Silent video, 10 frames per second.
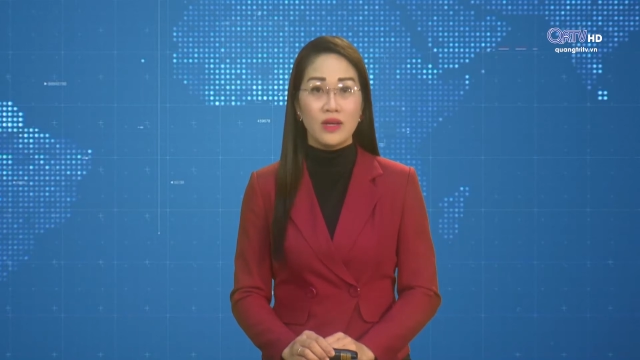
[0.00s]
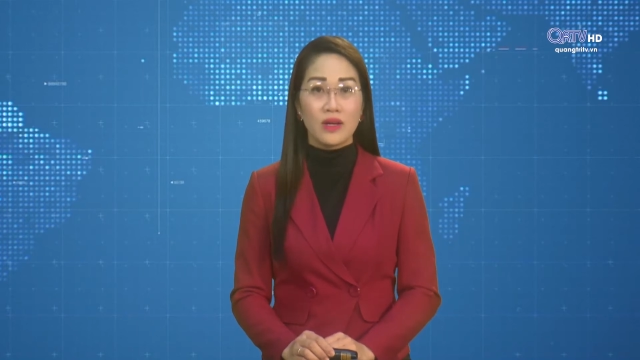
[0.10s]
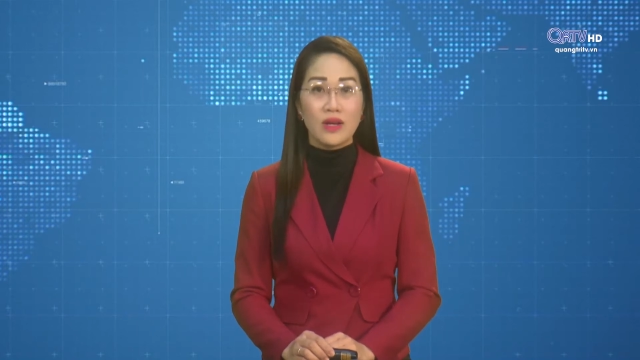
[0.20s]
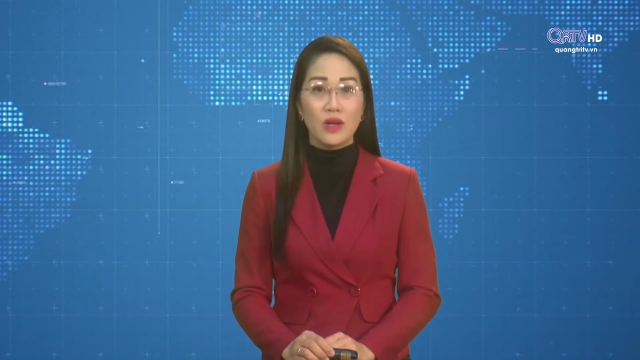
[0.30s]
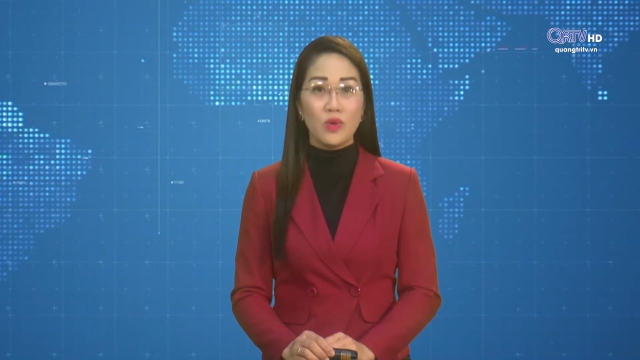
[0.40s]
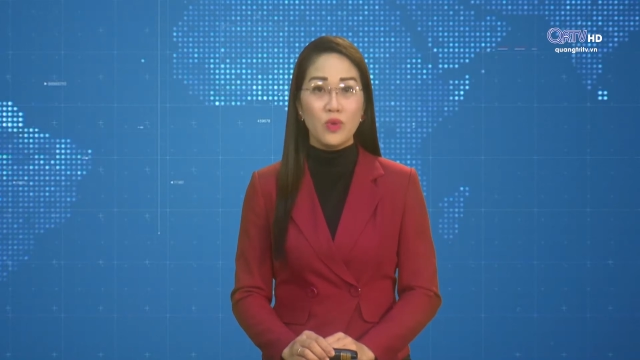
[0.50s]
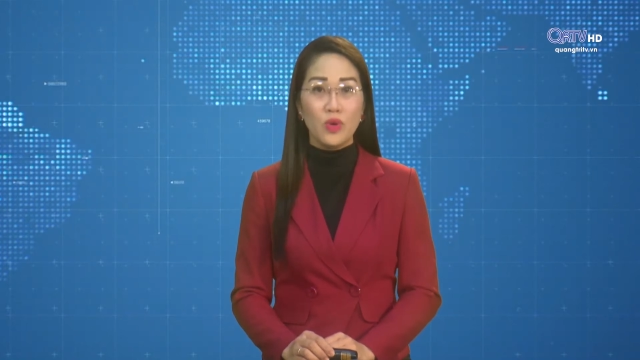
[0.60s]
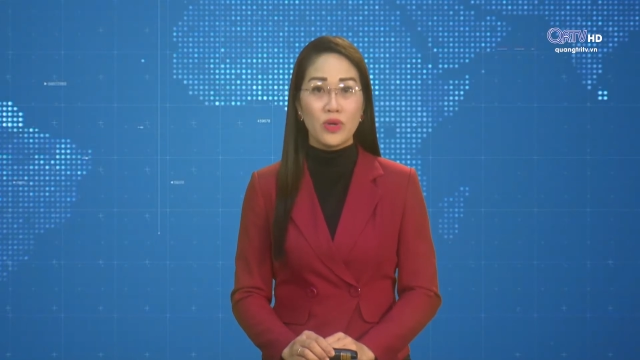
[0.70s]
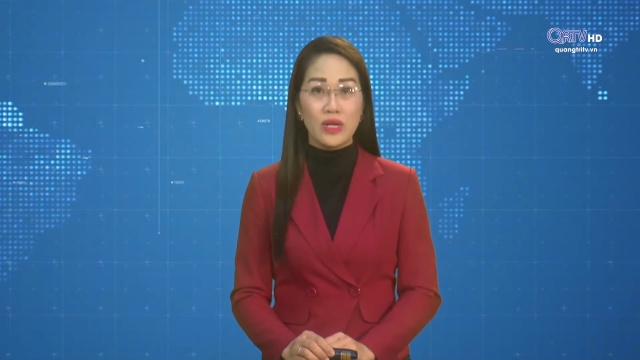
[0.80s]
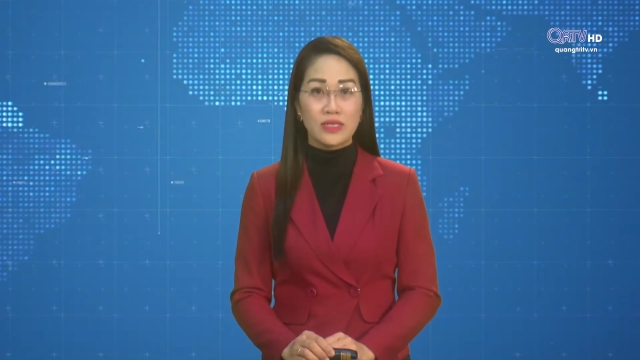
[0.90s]
Đợt lũ
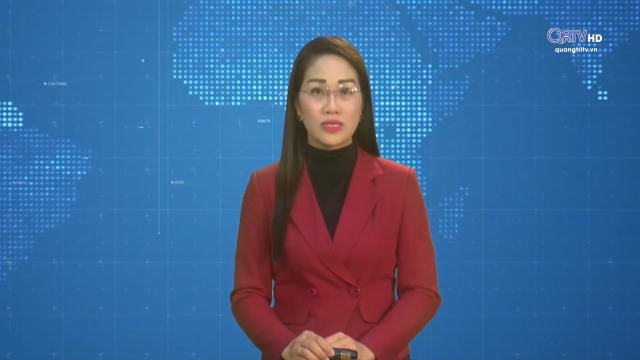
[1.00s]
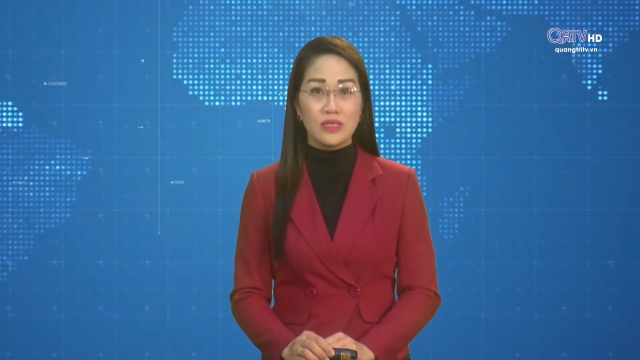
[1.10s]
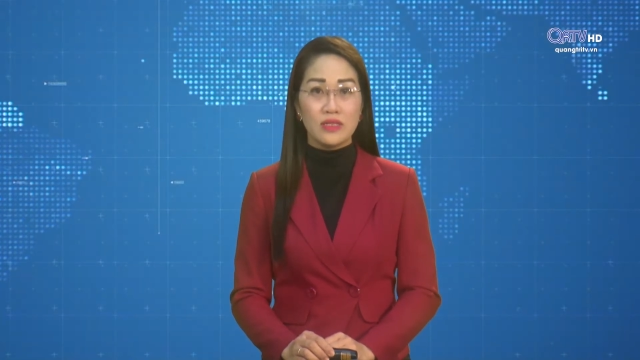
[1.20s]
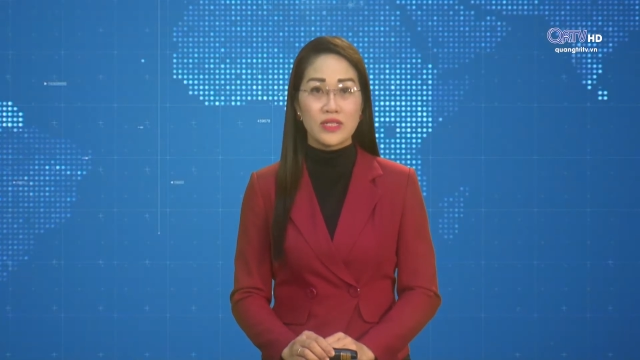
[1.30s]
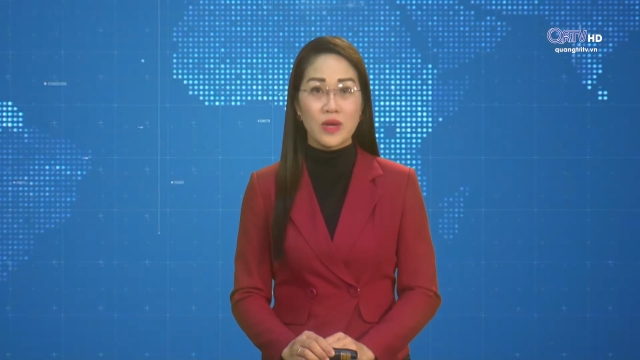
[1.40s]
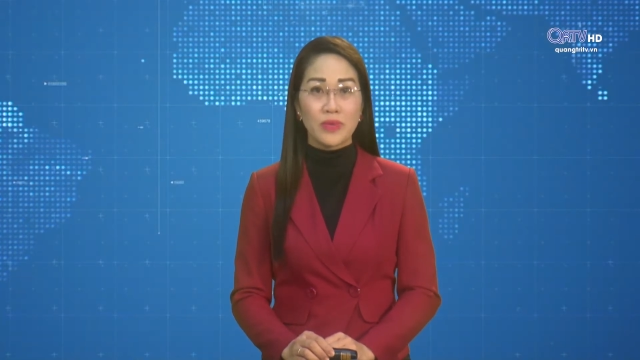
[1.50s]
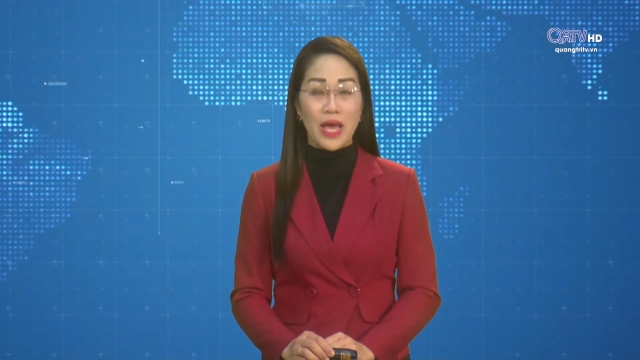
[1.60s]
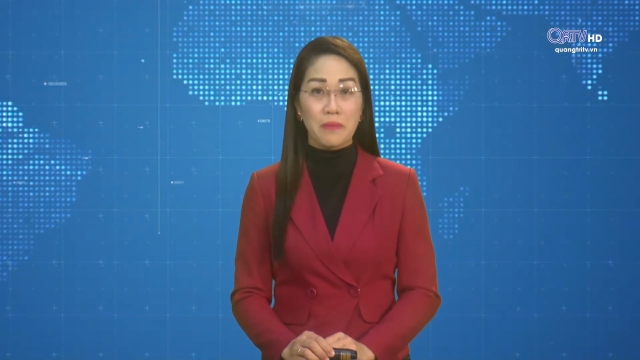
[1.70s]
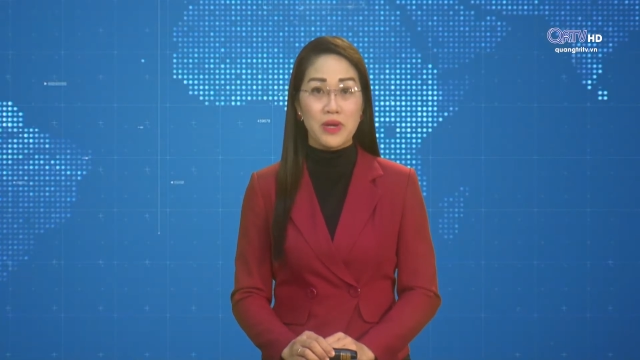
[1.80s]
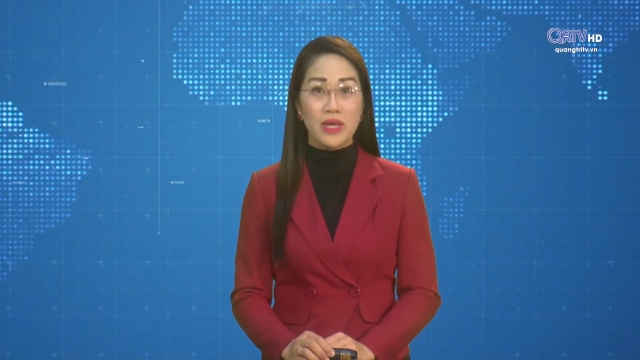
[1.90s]
lụt lịch sử trong
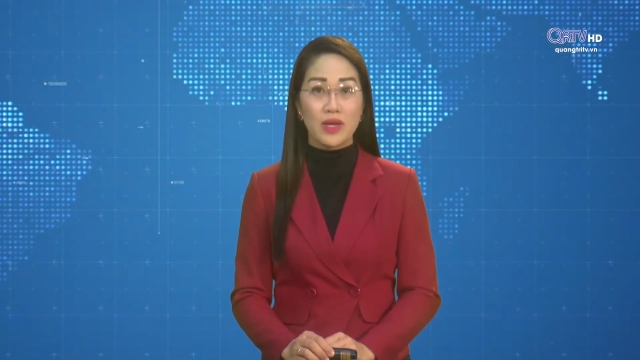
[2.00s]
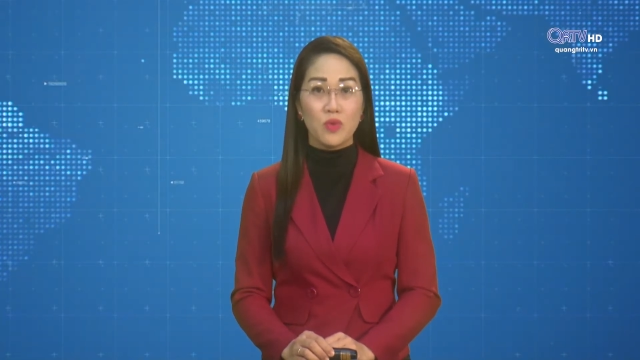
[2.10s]
tháng 10